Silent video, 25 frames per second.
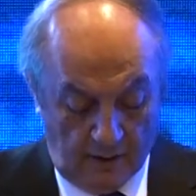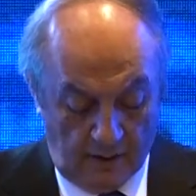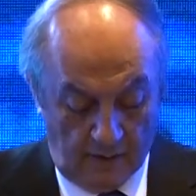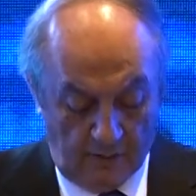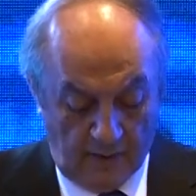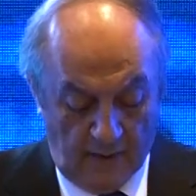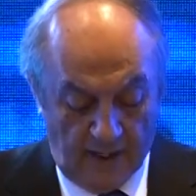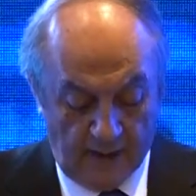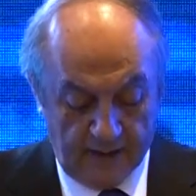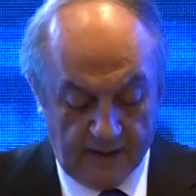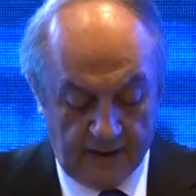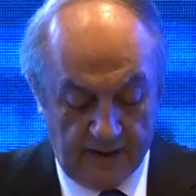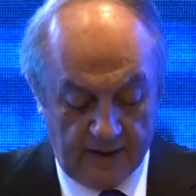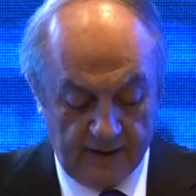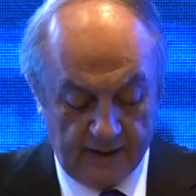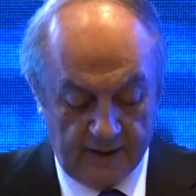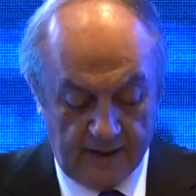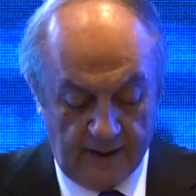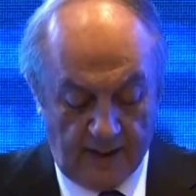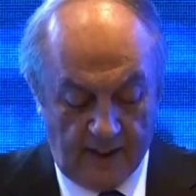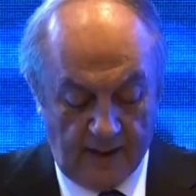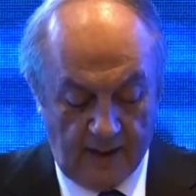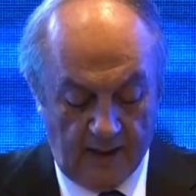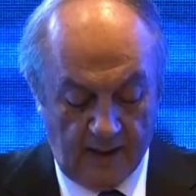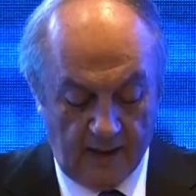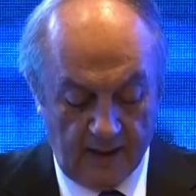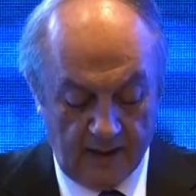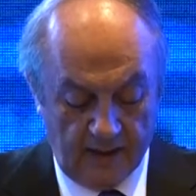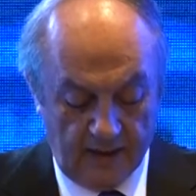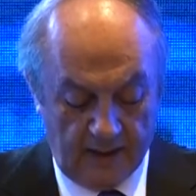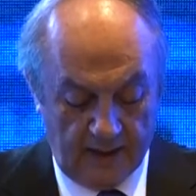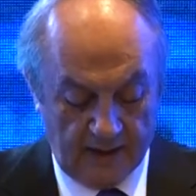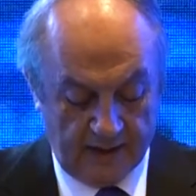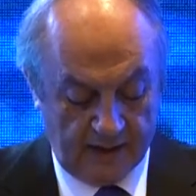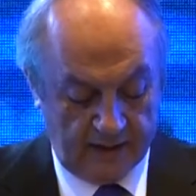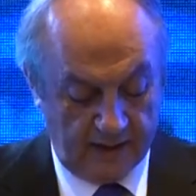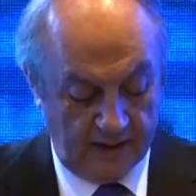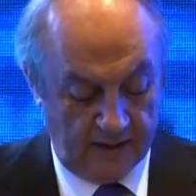merkezde
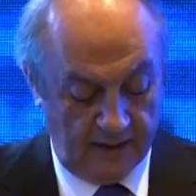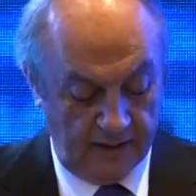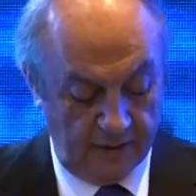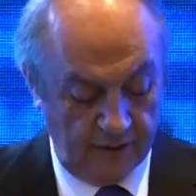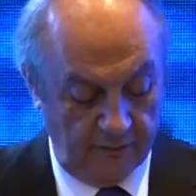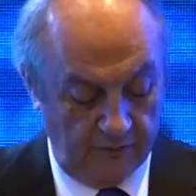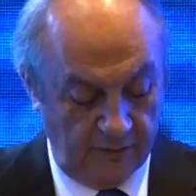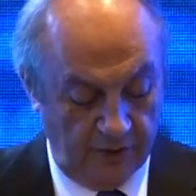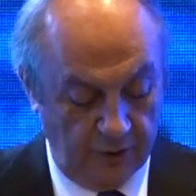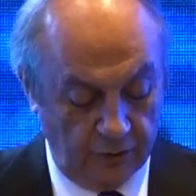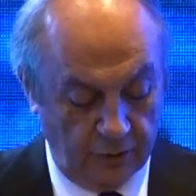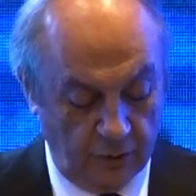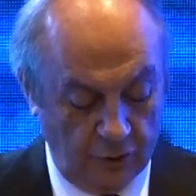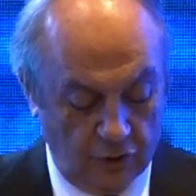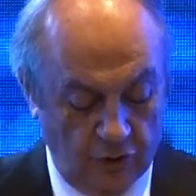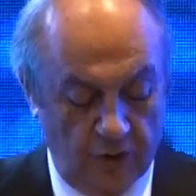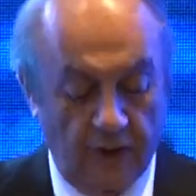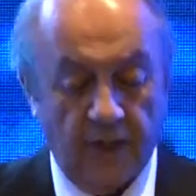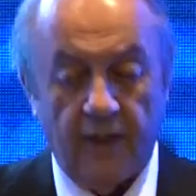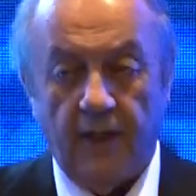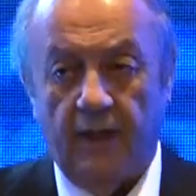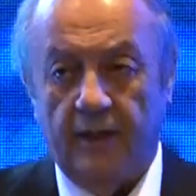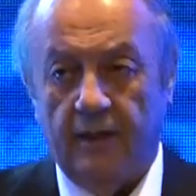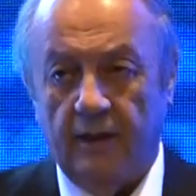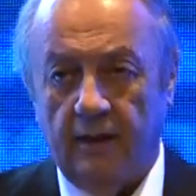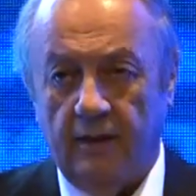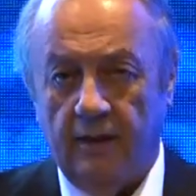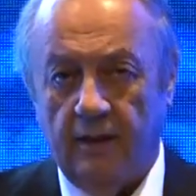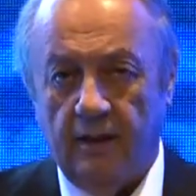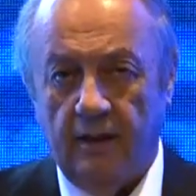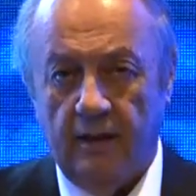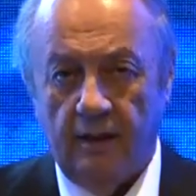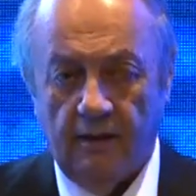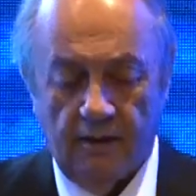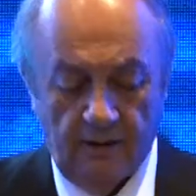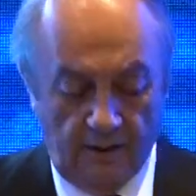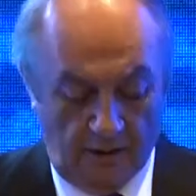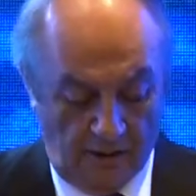keskin bir güçler
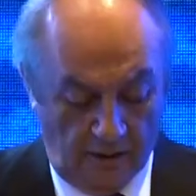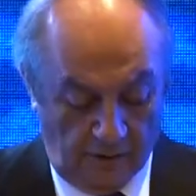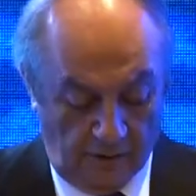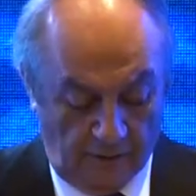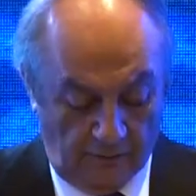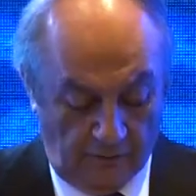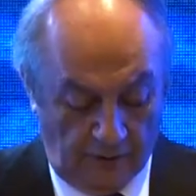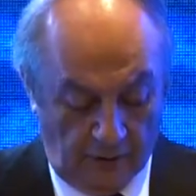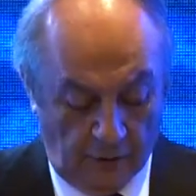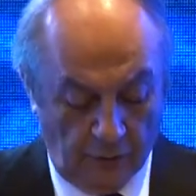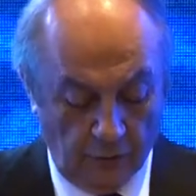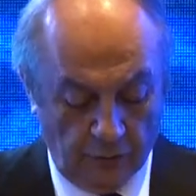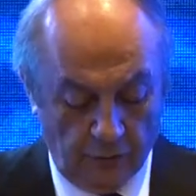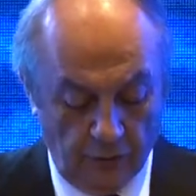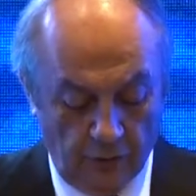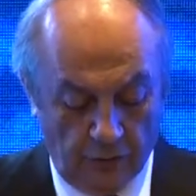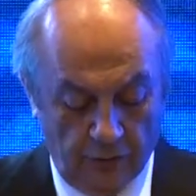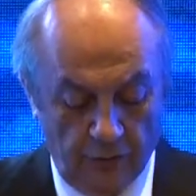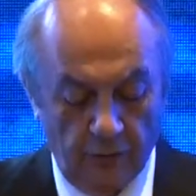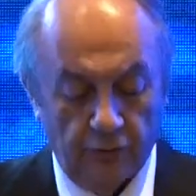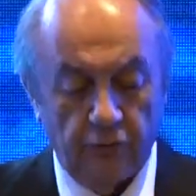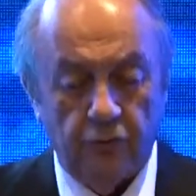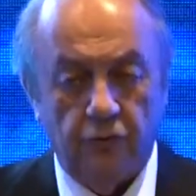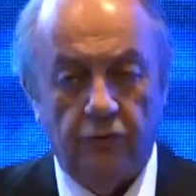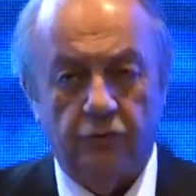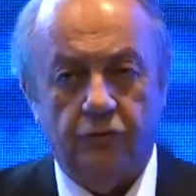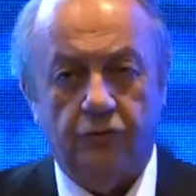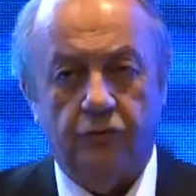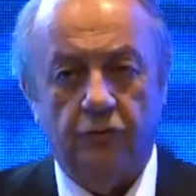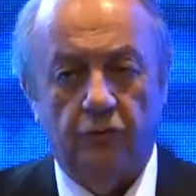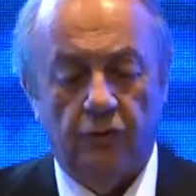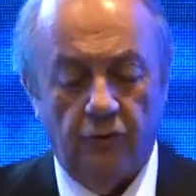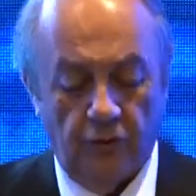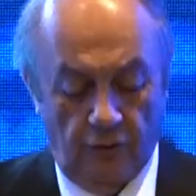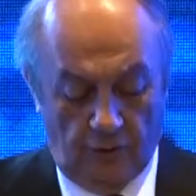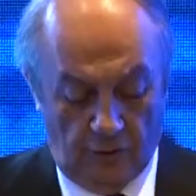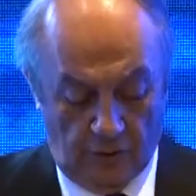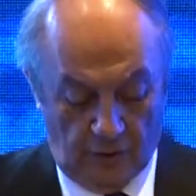ayrılığı ve hukukun
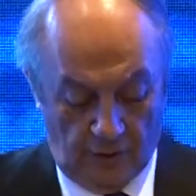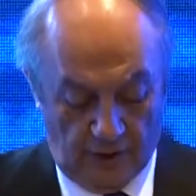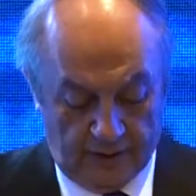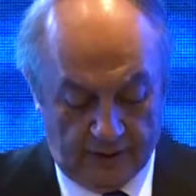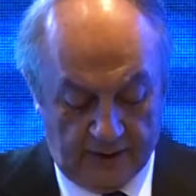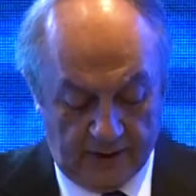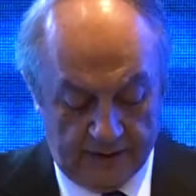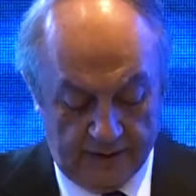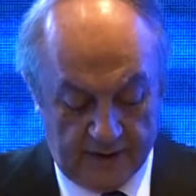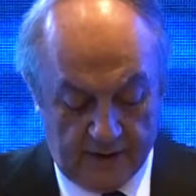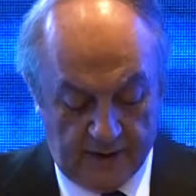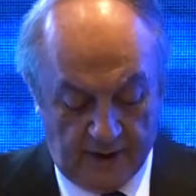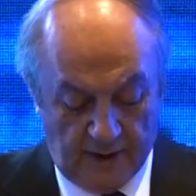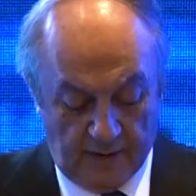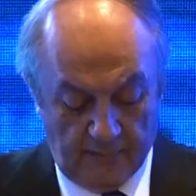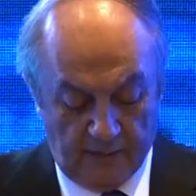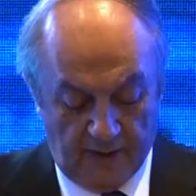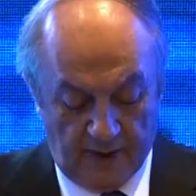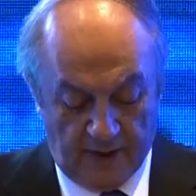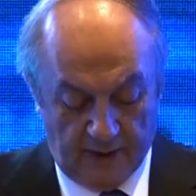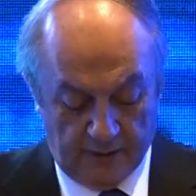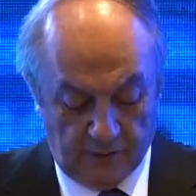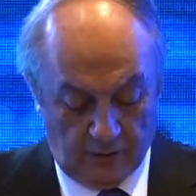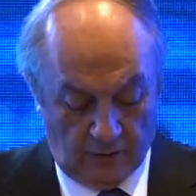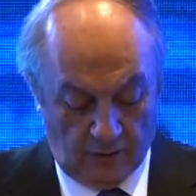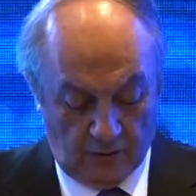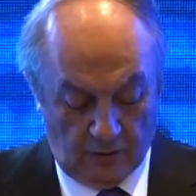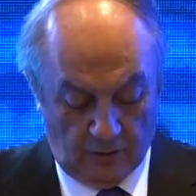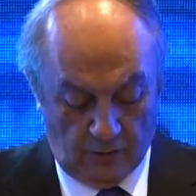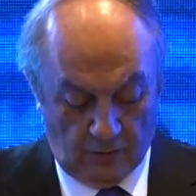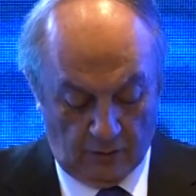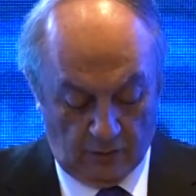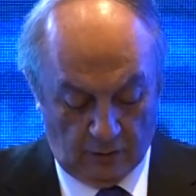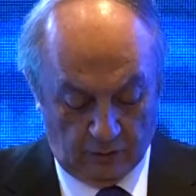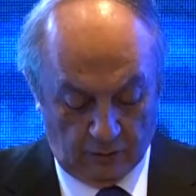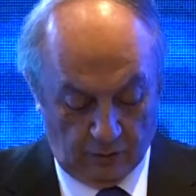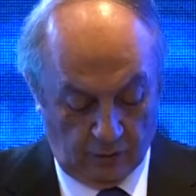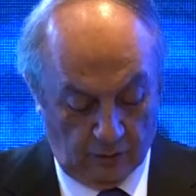üstünlüğü ülkesine bağlı
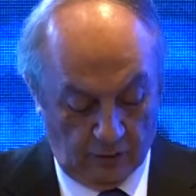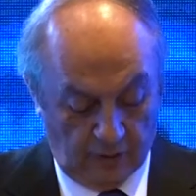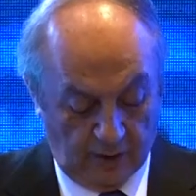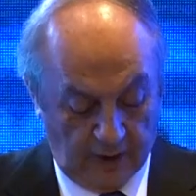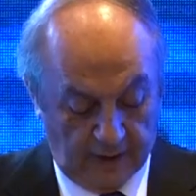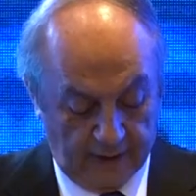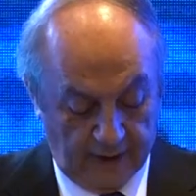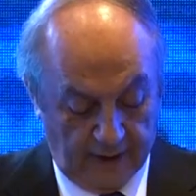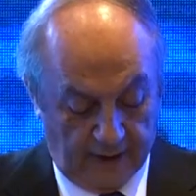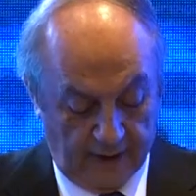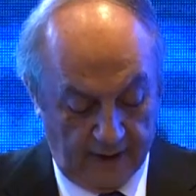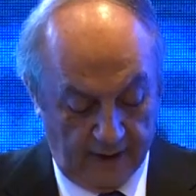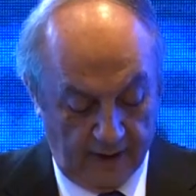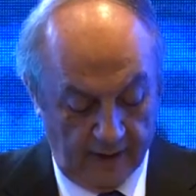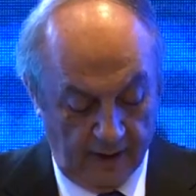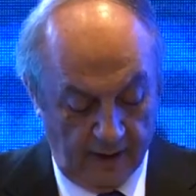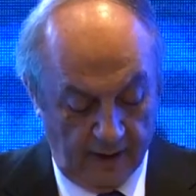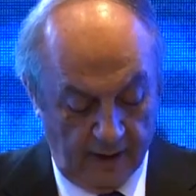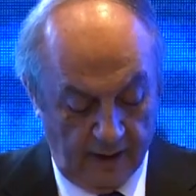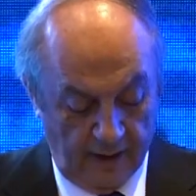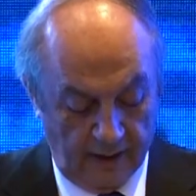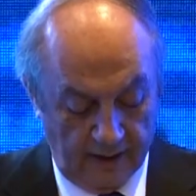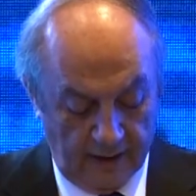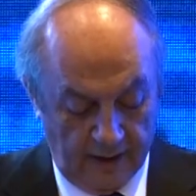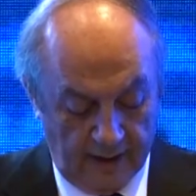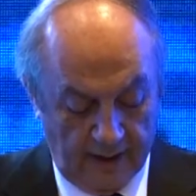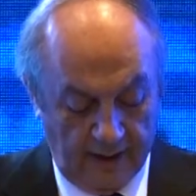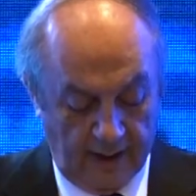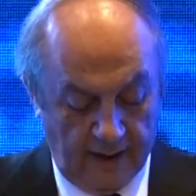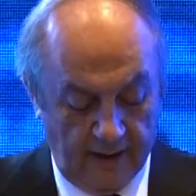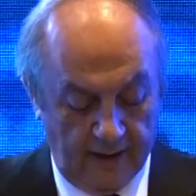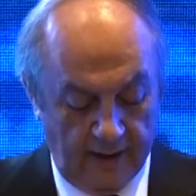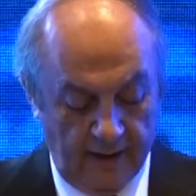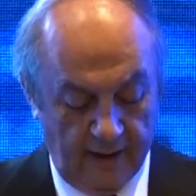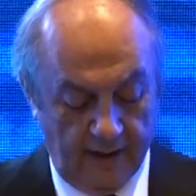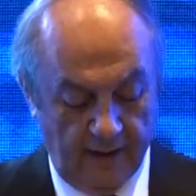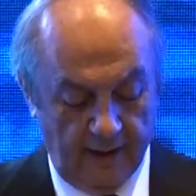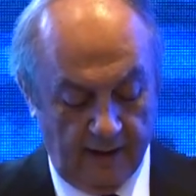olduğu kadar
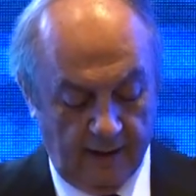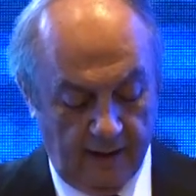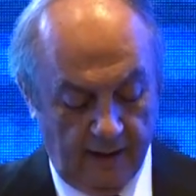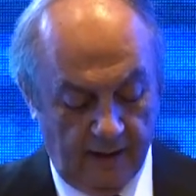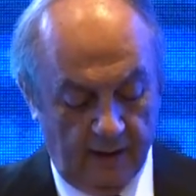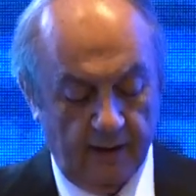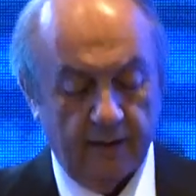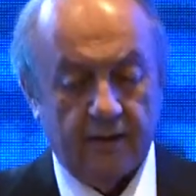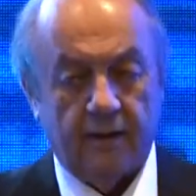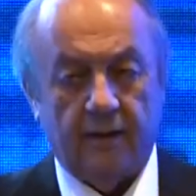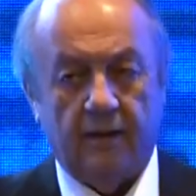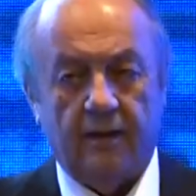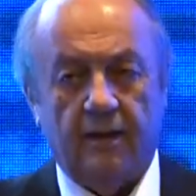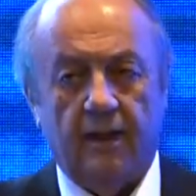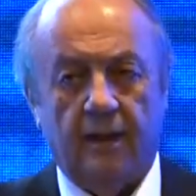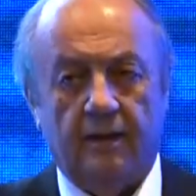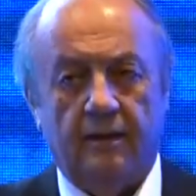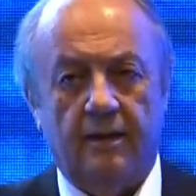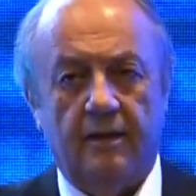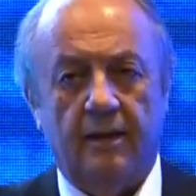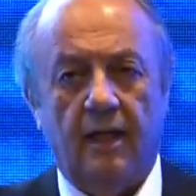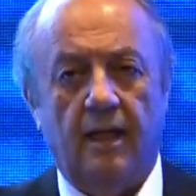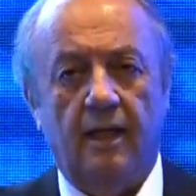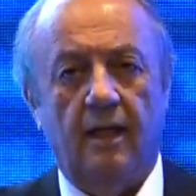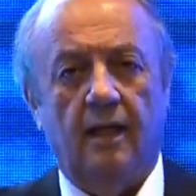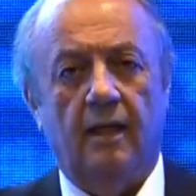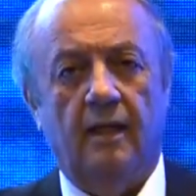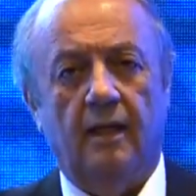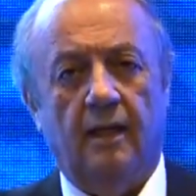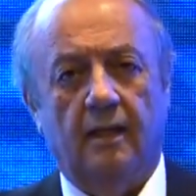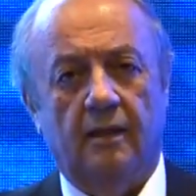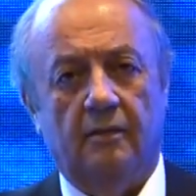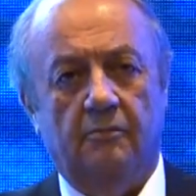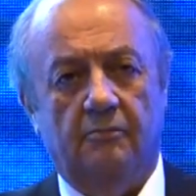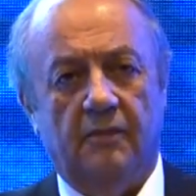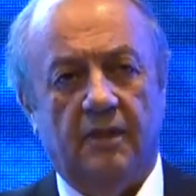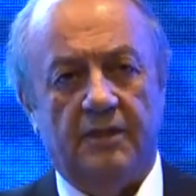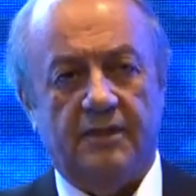yerelliğin dikkatte
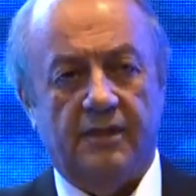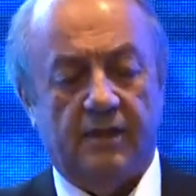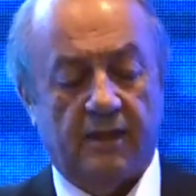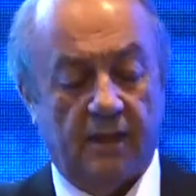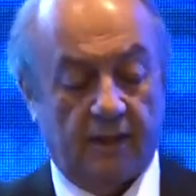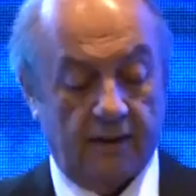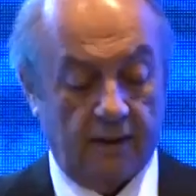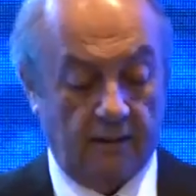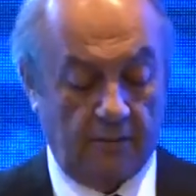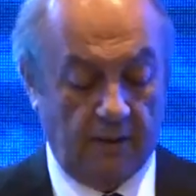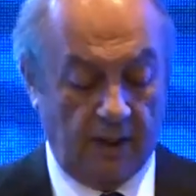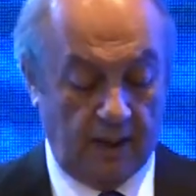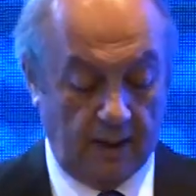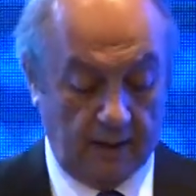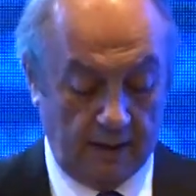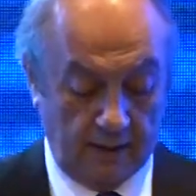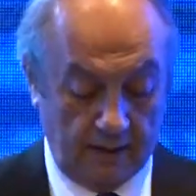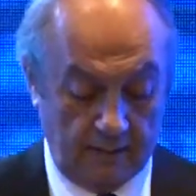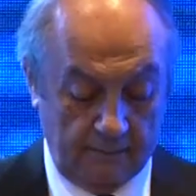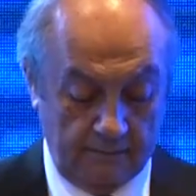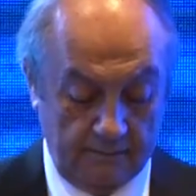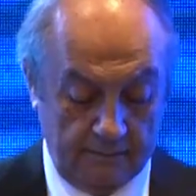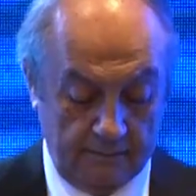alınmasına da bağlı.